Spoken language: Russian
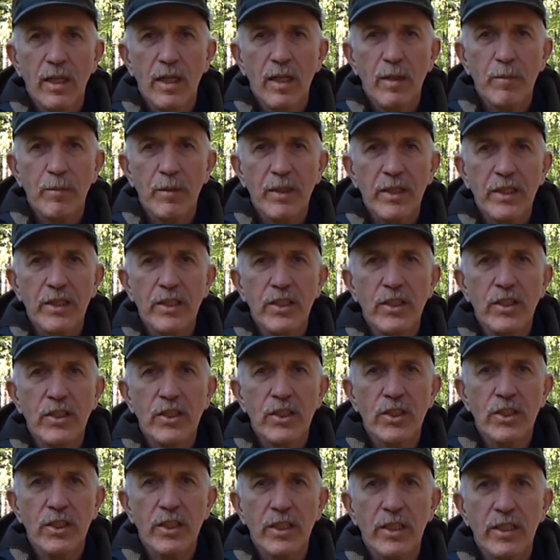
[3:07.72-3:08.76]
А
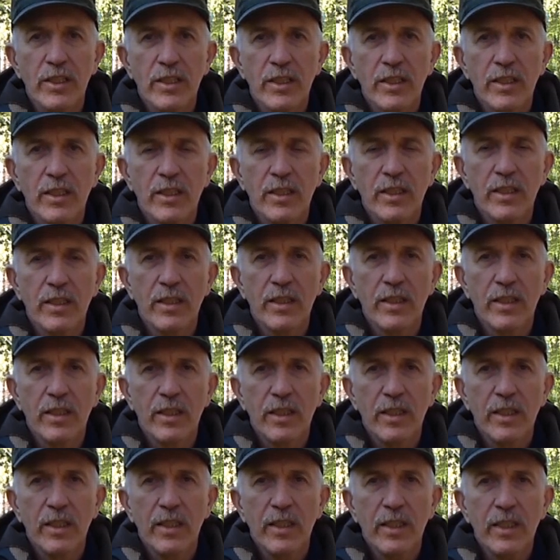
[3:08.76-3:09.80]
практически
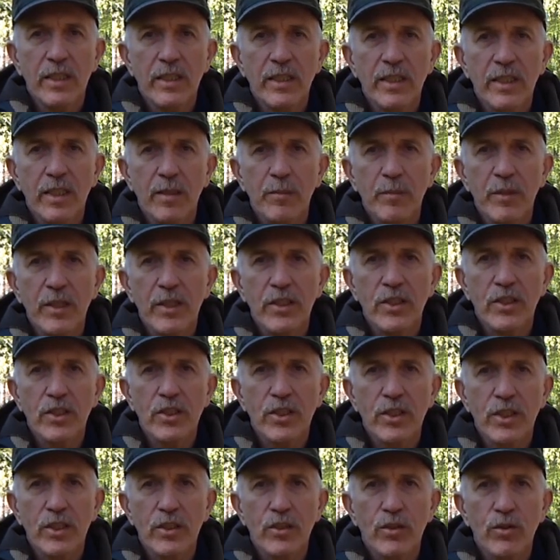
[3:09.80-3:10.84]
это
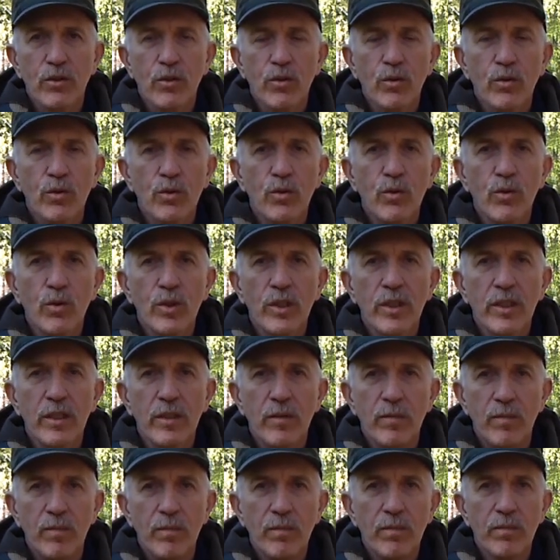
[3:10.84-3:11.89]
коммерческие структуры,
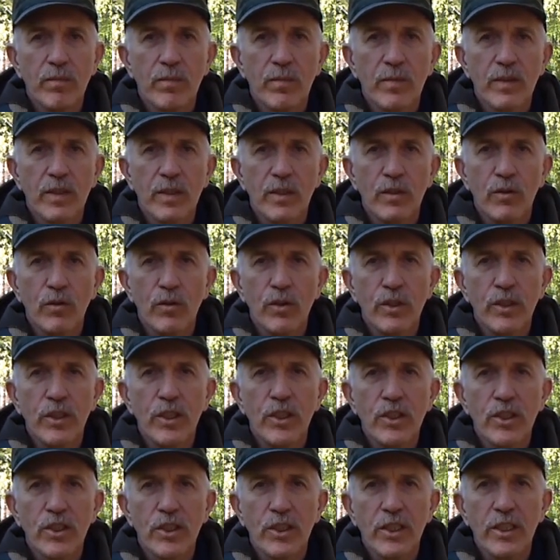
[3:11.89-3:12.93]

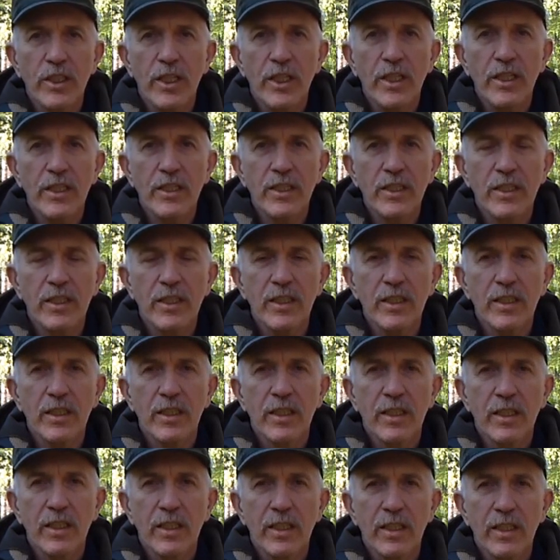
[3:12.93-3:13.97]
юридические лица,
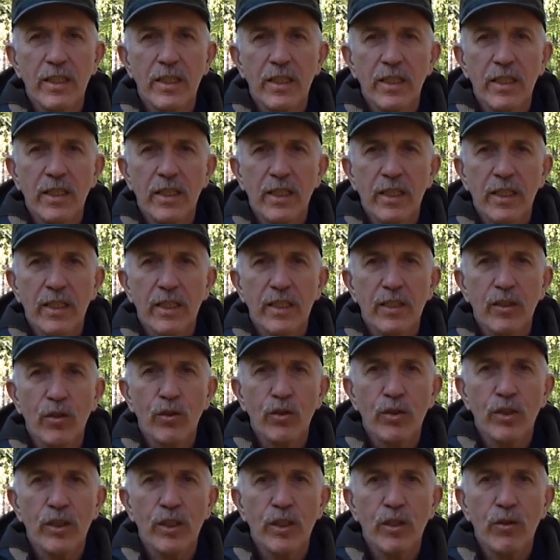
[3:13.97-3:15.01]

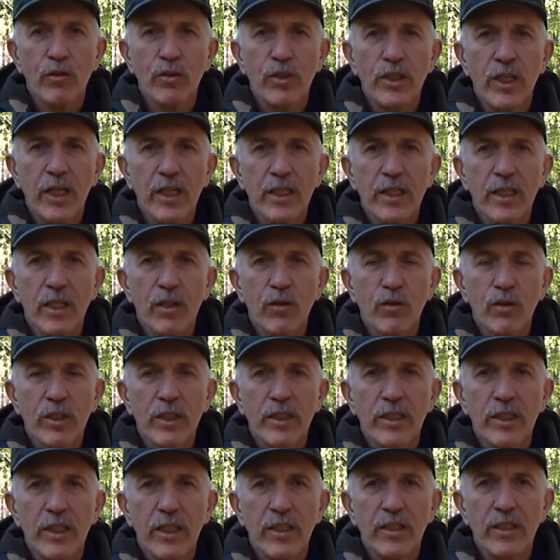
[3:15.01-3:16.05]
которые заключают охот
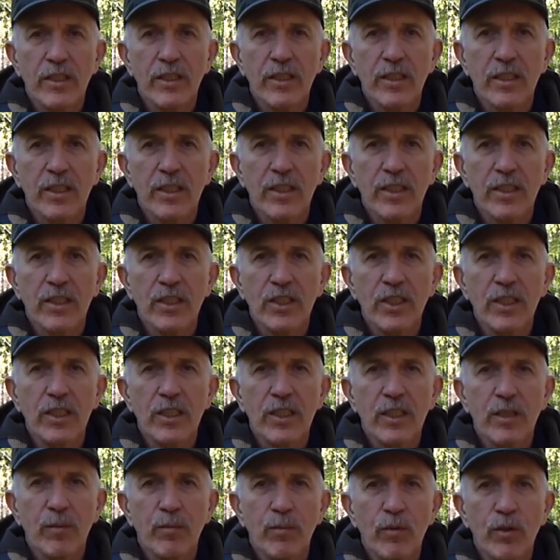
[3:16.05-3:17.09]
хозяйственных
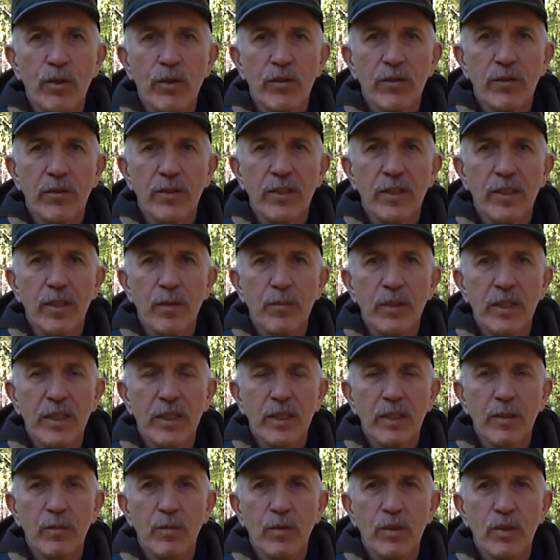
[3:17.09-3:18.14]
соглашений на пользование
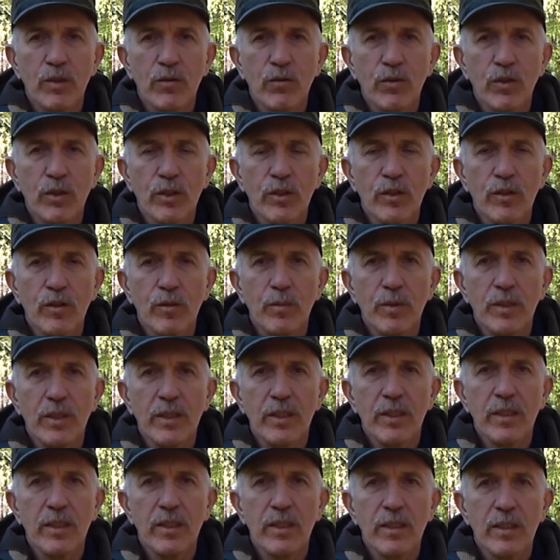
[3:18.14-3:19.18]
объектами животного
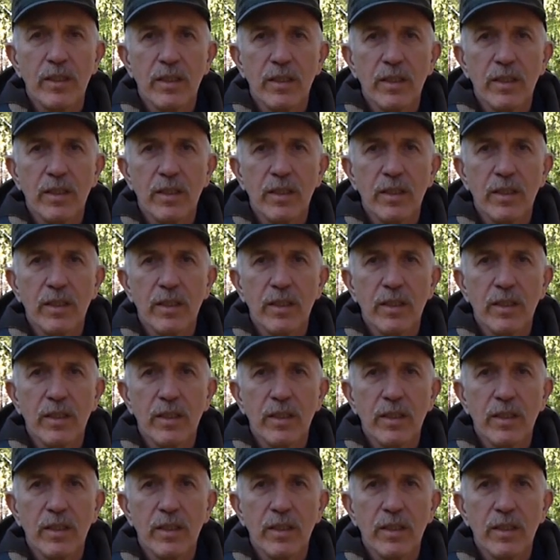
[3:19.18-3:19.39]
мира.